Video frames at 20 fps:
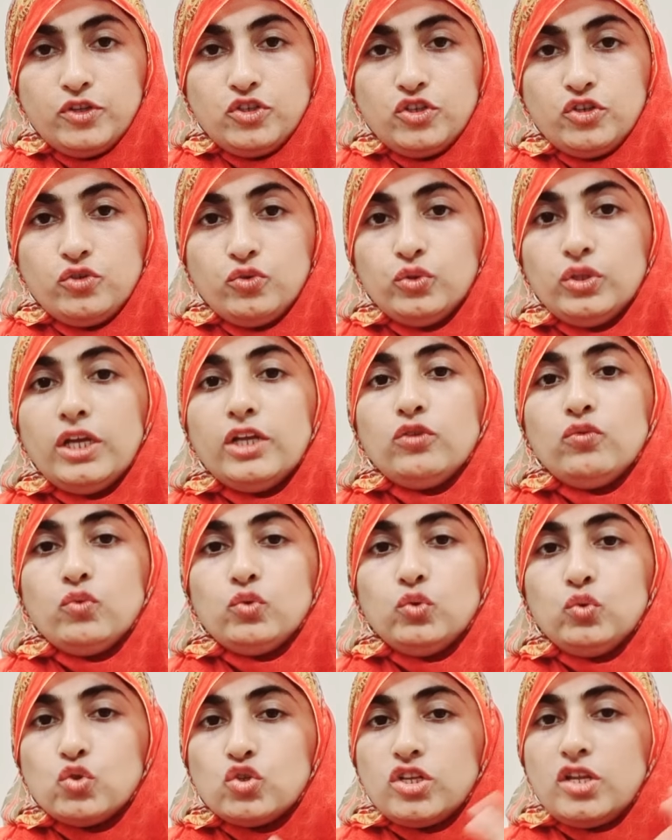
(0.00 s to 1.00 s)
पेशेंट होता है तो वो
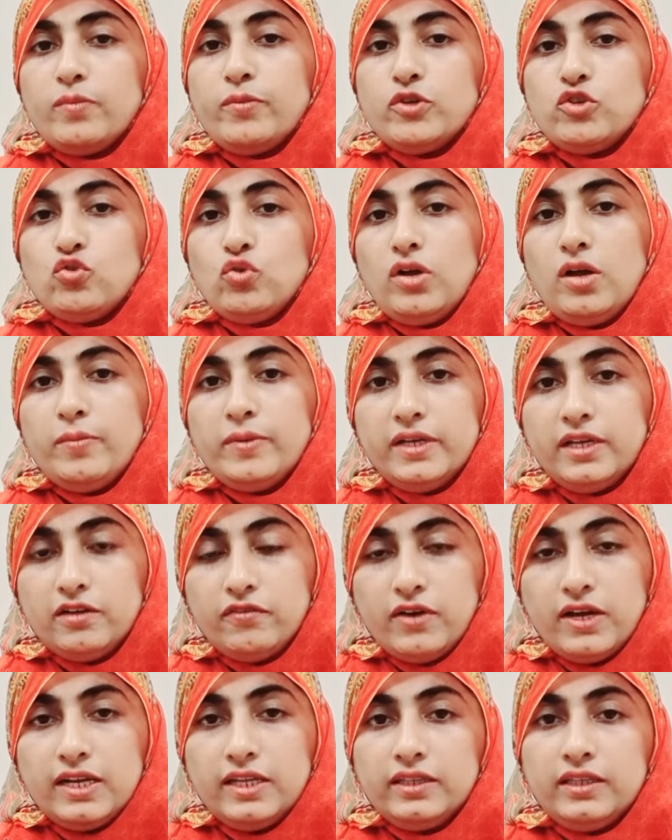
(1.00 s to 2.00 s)
दूसरे बच्चों का भी
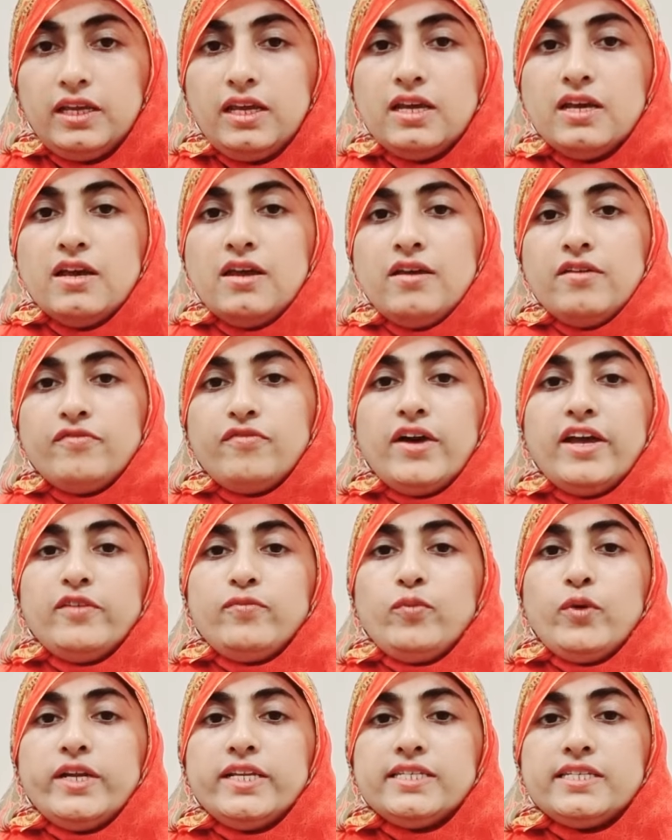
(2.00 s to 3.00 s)
करवा लेते
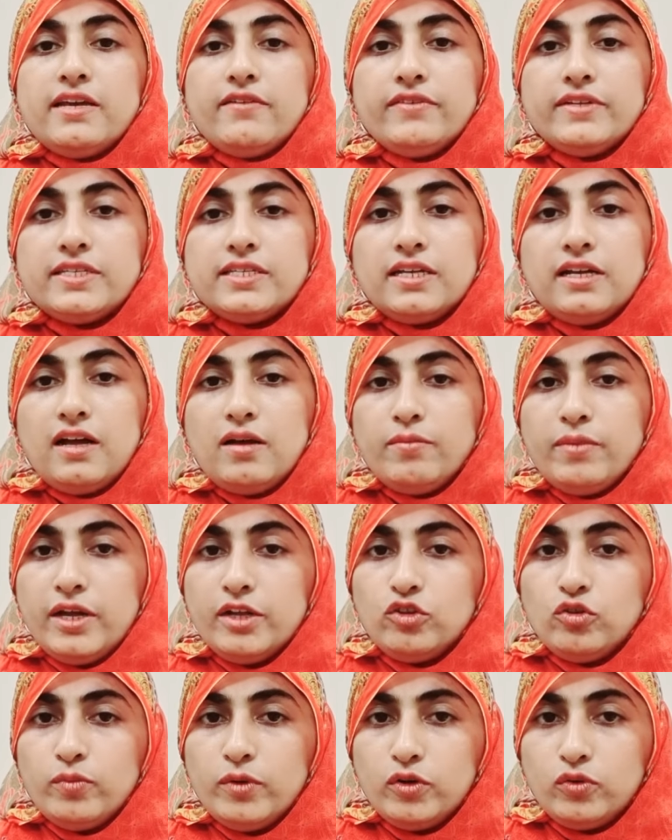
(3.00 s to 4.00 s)
सेवन से कम है
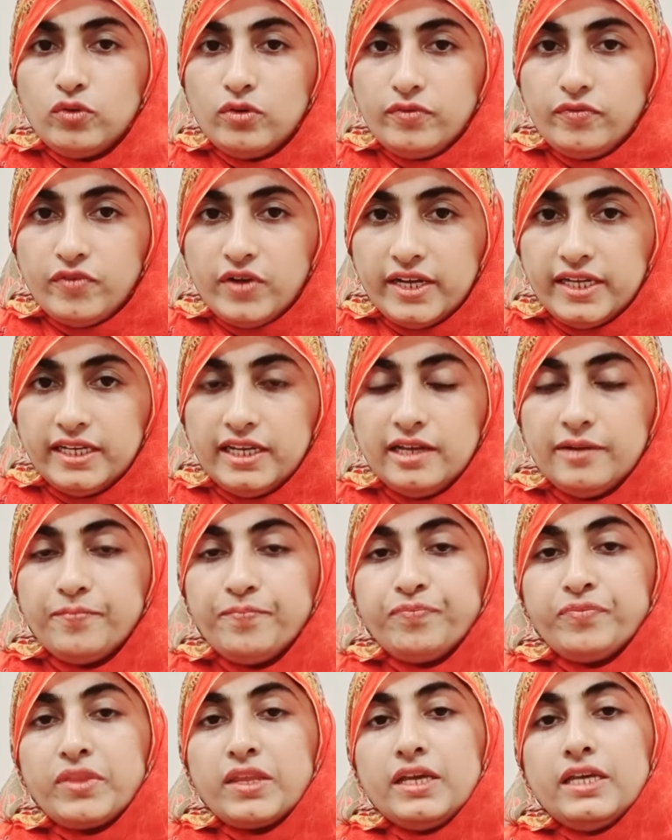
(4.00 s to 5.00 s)
तो बिल्कुल फाइन है
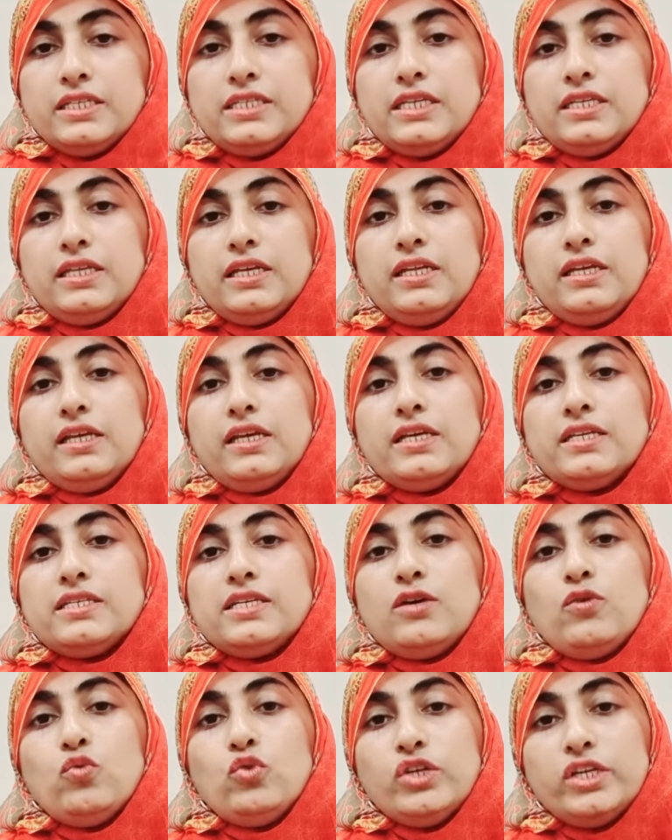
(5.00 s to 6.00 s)
इसी तरीके
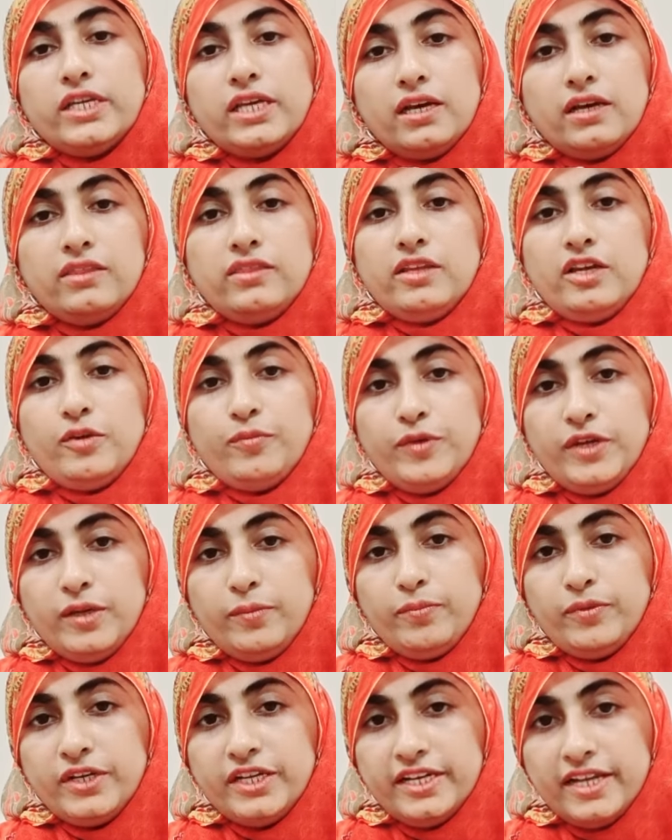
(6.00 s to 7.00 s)
से उनके अंदर भी
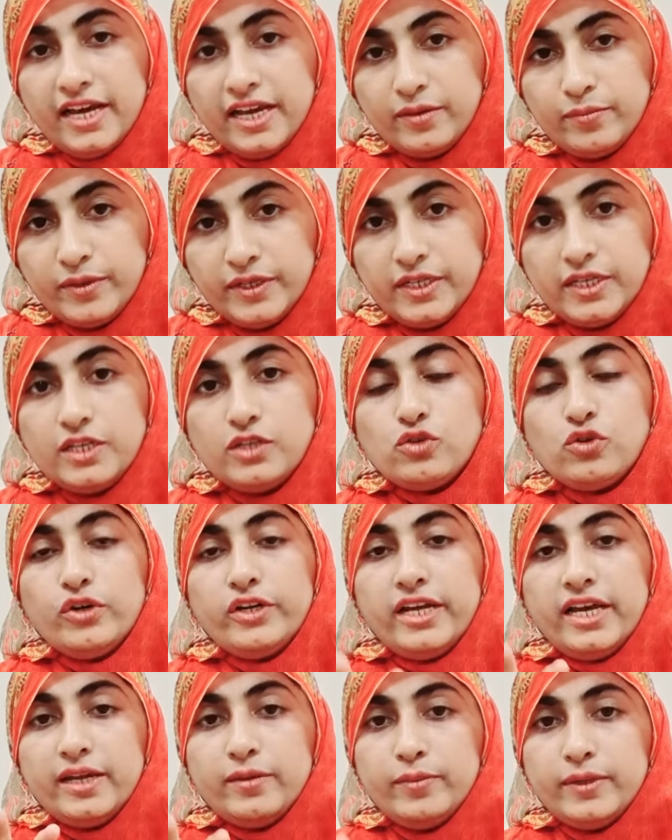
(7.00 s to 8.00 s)
प्री डायबिटीज और
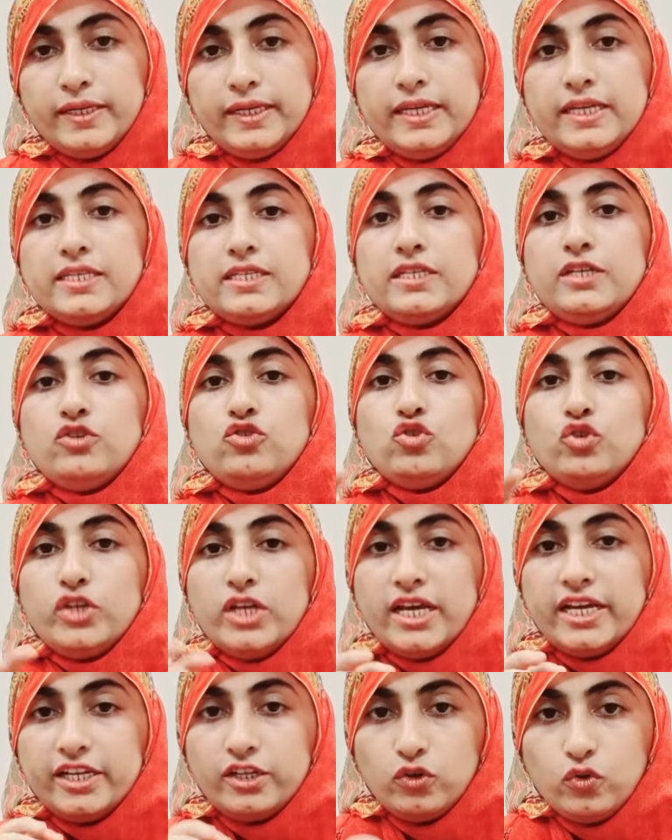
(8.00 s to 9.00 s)
डायबिटीज की जो
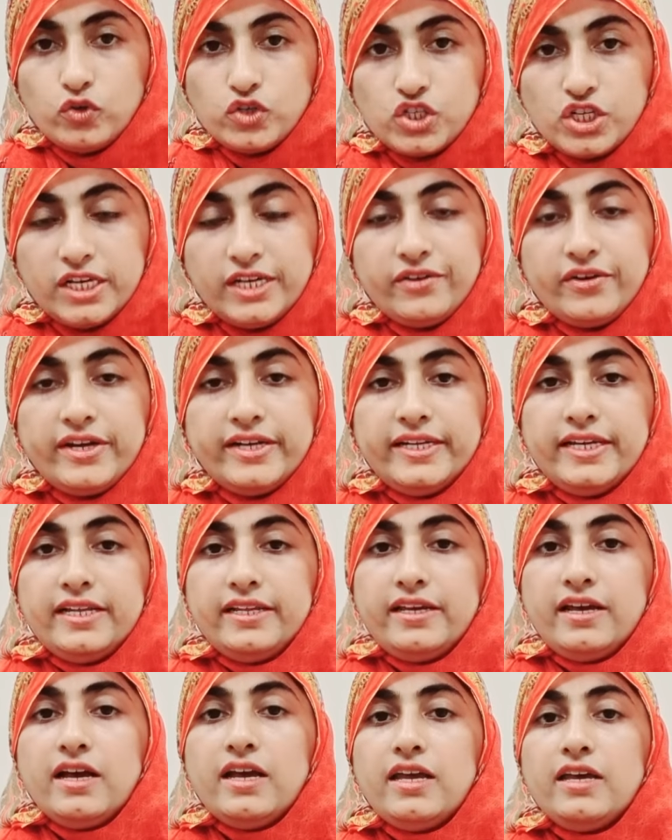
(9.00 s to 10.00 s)
डायग्नोस्टिक
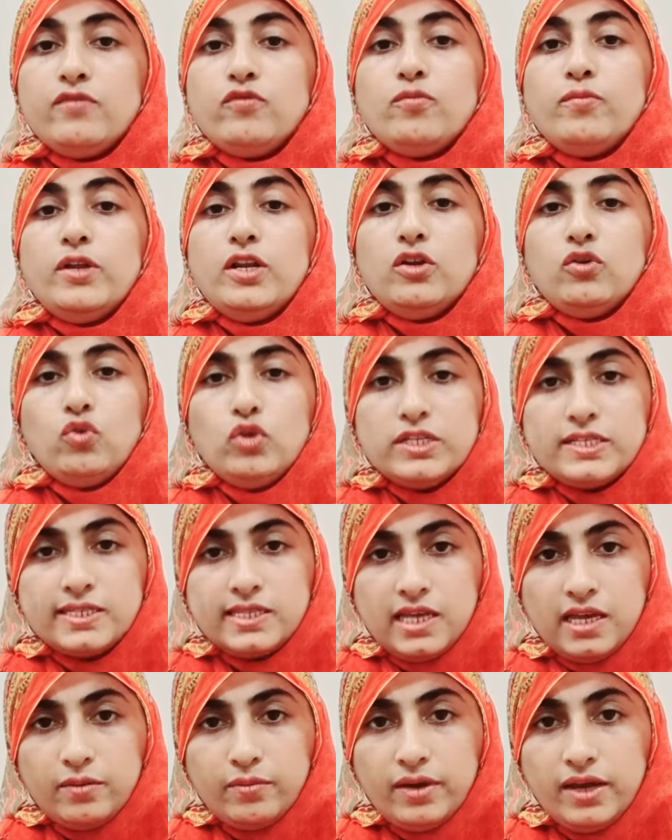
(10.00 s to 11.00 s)
क्राइटेरिया है वो बिल्कुल
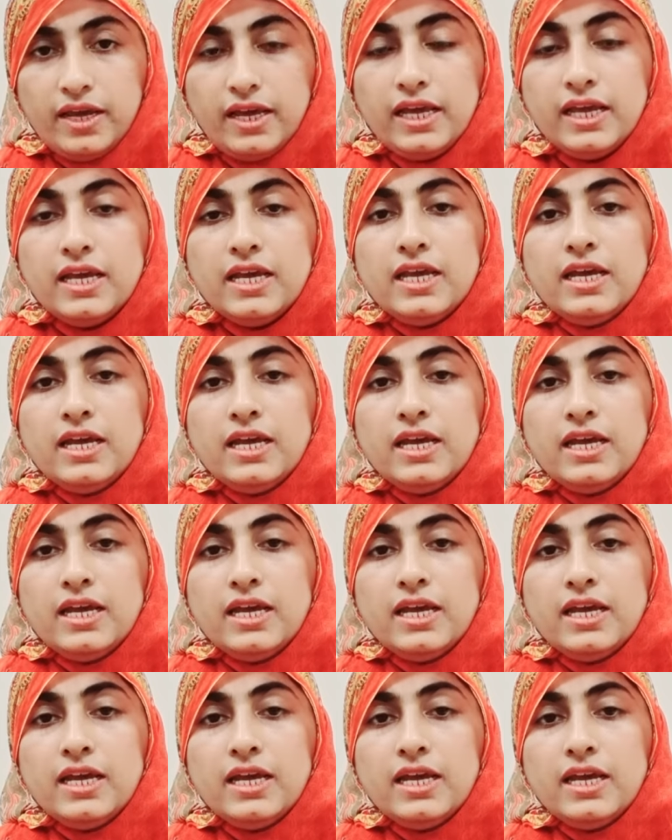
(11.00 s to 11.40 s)
सेम है